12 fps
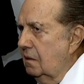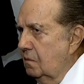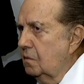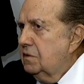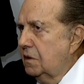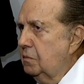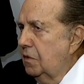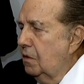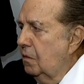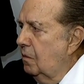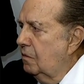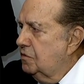
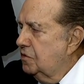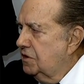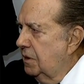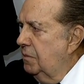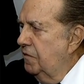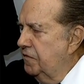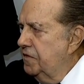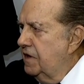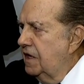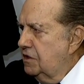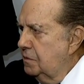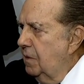contribuiu. Se você me
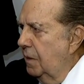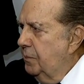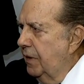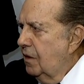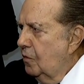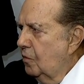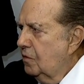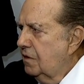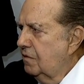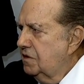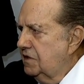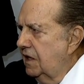fizesse uma
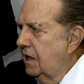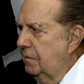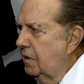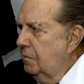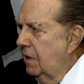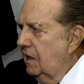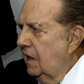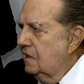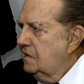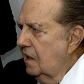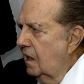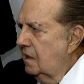pergunta, você ia me
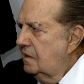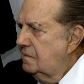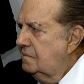embaraçar.